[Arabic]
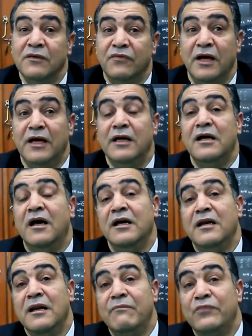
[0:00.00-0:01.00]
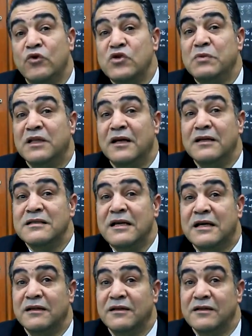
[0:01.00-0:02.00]
فإن إن لم تثبت أن
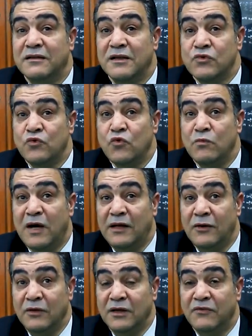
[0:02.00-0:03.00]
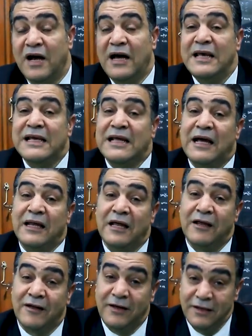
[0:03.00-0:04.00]
ذلك تزوير معنوي فعليك على
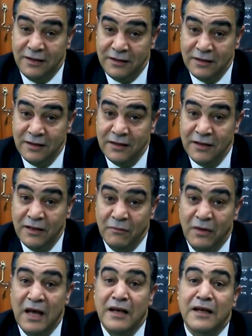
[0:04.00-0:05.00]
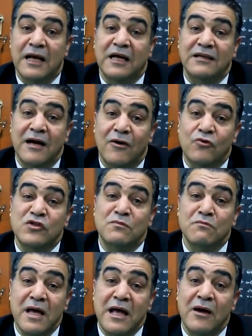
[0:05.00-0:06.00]
الأقل بأنك
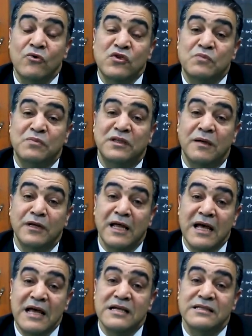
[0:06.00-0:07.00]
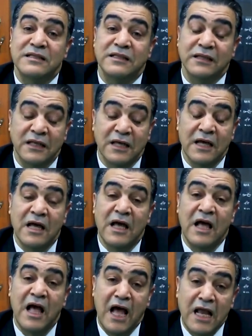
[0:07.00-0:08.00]
تأخذ ما أثبت من هذه
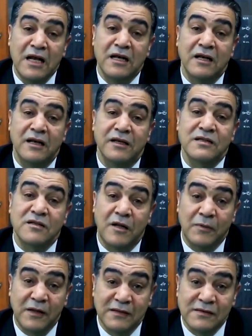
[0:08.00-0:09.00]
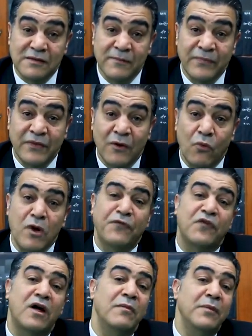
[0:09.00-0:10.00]
الإصابات
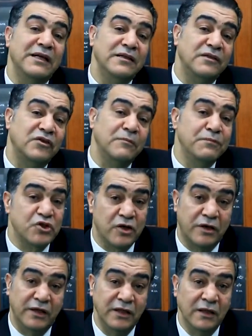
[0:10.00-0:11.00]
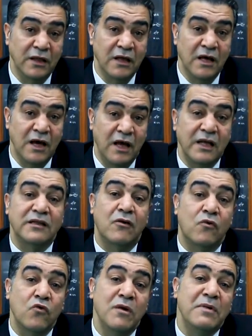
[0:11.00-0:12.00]
وفق مبادئ الطب الشرعي
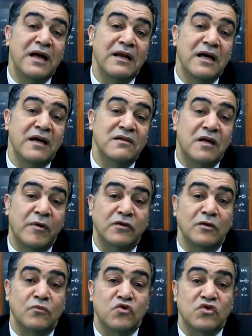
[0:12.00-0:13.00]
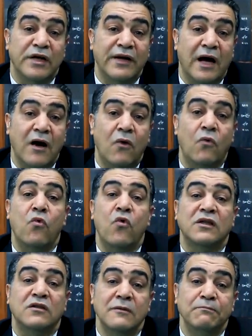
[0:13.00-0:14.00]
لتقول بأنها إصابات مصطنعة
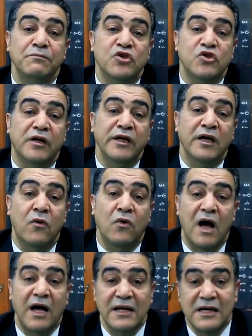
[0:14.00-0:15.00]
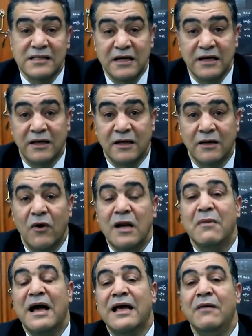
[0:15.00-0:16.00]
والطب الشرعي أورى عنها ذلك
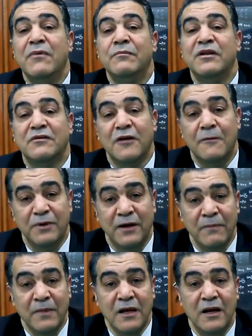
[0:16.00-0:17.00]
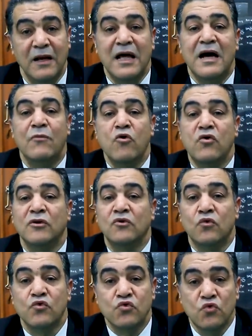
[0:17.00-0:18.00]
والمحكمة بالطبع لها مكنة
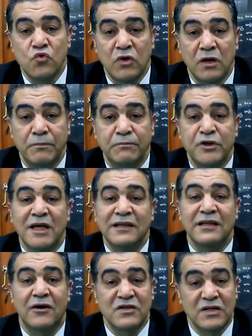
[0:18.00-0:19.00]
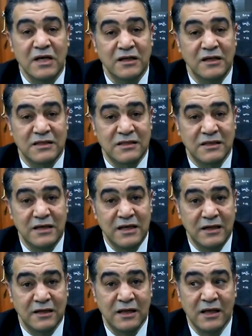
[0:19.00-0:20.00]
الوصول بشتى وسائل
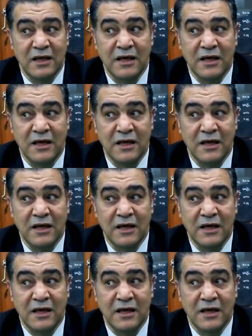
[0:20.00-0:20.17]
الاستدلال